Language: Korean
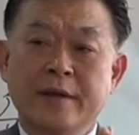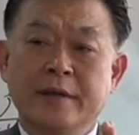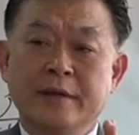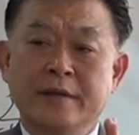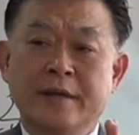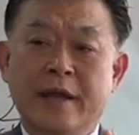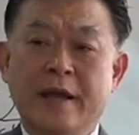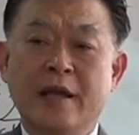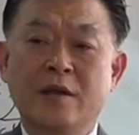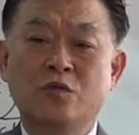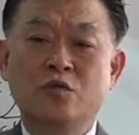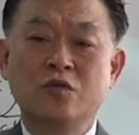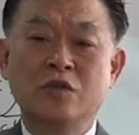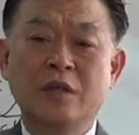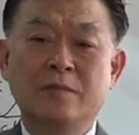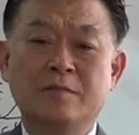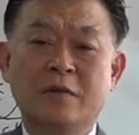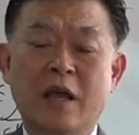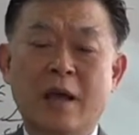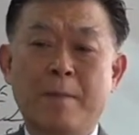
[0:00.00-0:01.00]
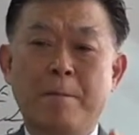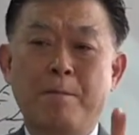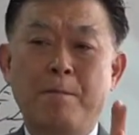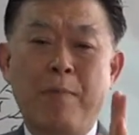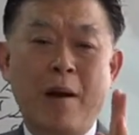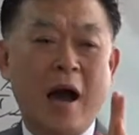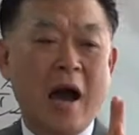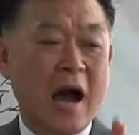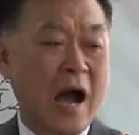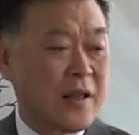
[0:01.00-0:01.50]
예수님께
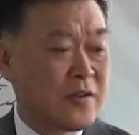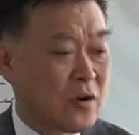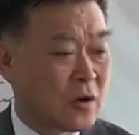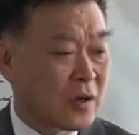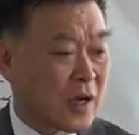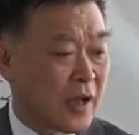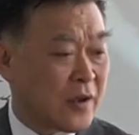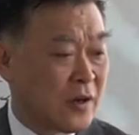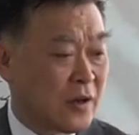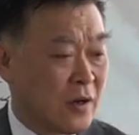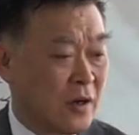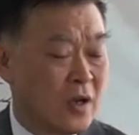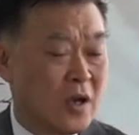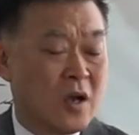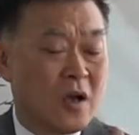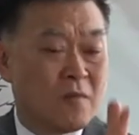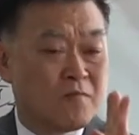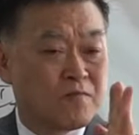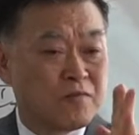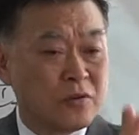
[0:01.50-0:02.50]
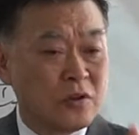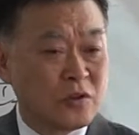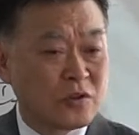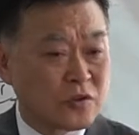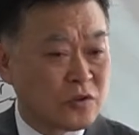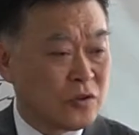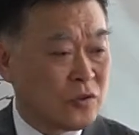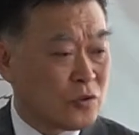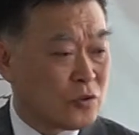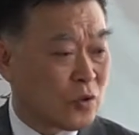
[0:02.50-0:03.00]
반역하여
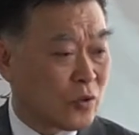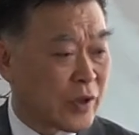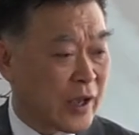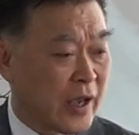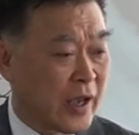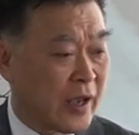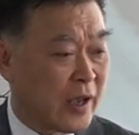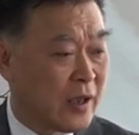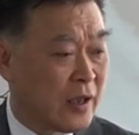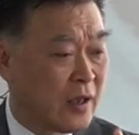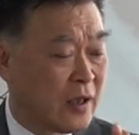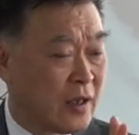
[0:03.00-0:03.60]
불순종의